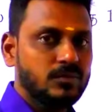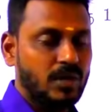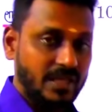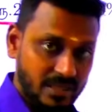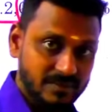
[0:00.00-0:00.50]

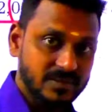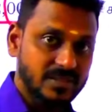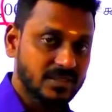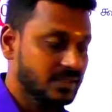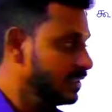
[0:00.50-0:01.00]
அதாவது
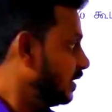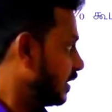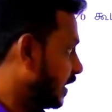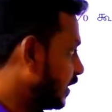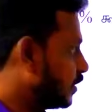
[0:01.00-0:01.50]

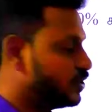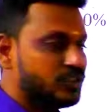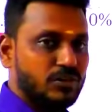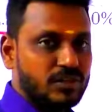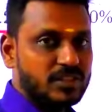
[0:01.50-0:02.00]
ரெண்டு
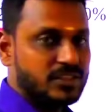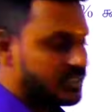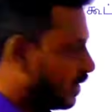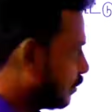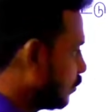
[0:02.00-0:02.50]
ஜீரோ
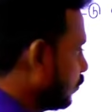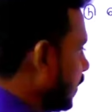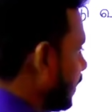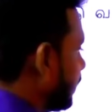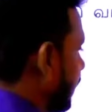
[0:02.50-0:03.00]
இருந்துச்சுன்னா டூ
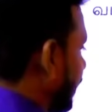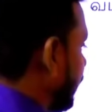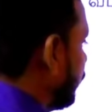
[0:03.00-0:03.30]
இயர்ஸ் அதாவது